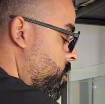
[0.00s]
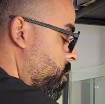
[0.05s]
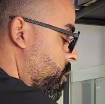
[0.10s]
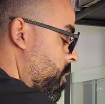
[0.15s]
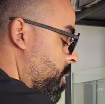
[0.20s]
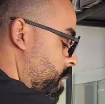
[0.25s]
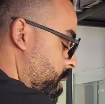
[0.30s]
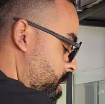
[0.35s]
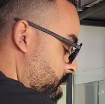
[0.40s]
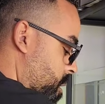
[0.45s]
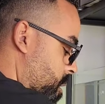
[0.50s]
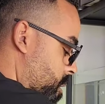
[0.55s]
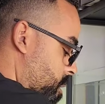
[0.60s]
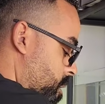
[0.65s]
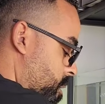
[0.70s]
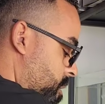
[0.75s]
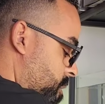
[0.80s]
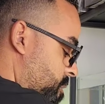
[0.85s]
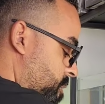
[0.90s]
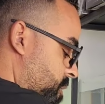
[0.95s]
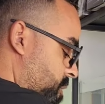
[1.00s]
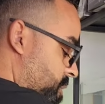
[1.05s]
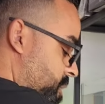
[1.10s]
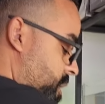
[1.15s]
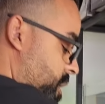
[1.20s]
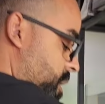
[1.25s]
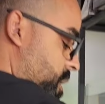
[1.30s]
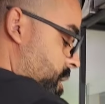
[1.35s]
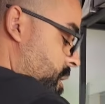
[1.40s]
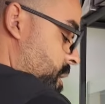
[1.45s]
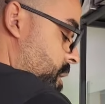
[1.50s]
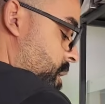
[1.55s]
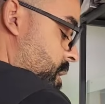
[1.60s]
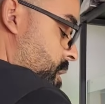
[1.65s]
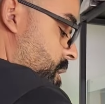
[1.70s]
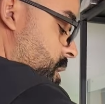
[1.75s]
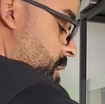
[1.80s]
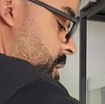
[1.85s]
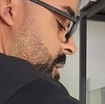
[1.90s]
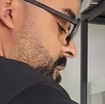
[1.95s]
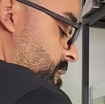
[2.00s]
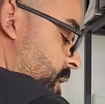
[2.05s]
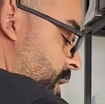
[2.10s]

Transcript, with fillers: né? E você não